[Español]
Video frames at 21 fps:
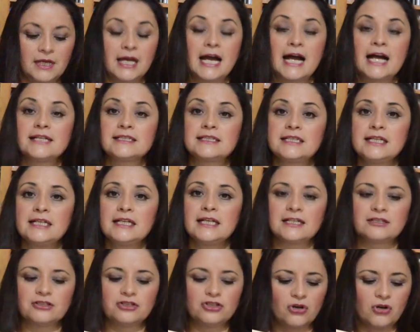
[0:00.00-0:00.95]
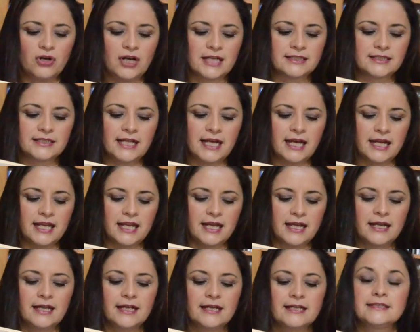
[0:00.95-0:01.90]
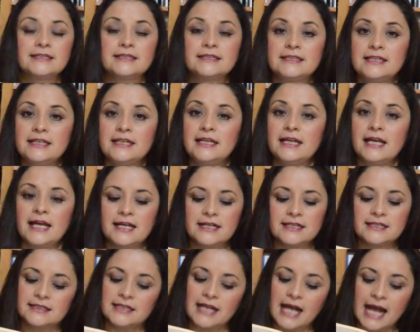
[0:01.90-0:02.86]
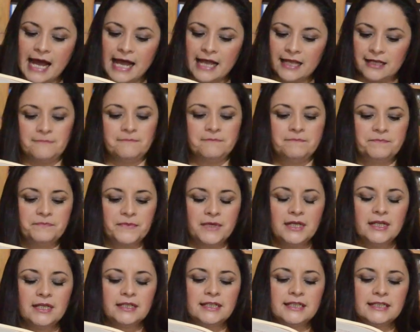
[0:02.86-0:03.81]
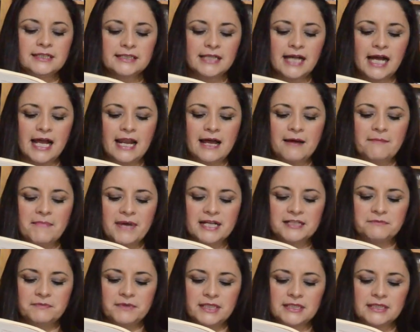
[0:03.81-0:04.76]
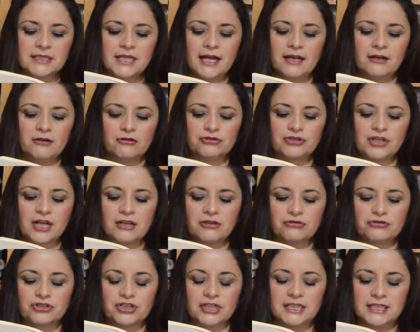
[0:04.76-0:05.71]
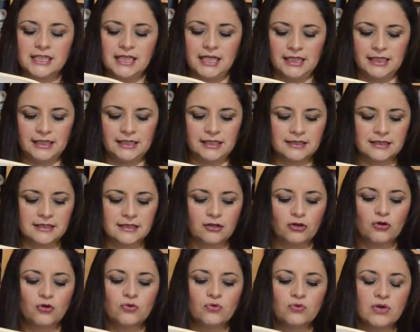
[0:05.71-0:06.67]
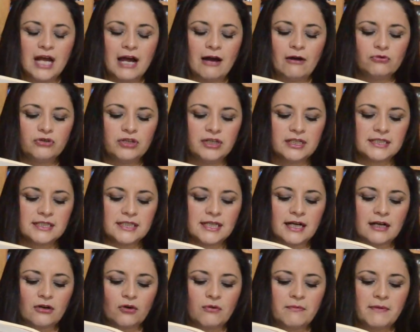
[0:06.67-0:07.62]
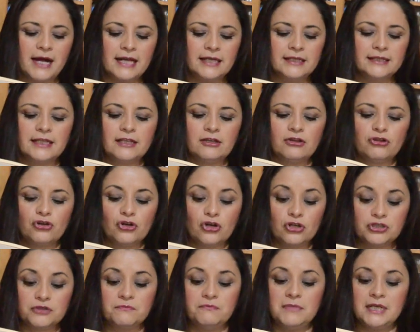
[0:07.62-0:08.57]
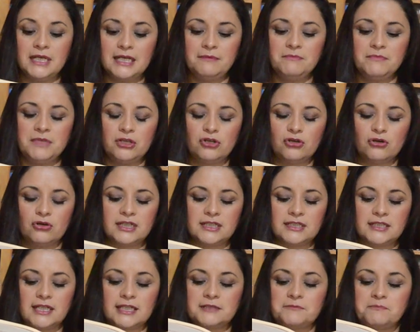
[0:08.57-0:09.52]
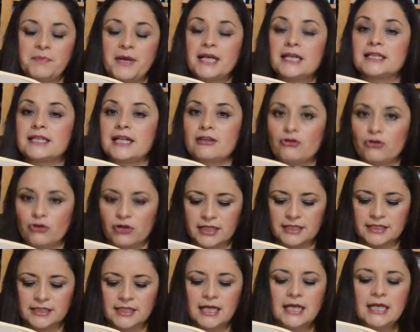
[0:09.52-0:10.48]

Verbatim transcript: Así nació la serie CSI, quizá la más vista en los años recientes con una audiencia global de 2 mil millones de espectadores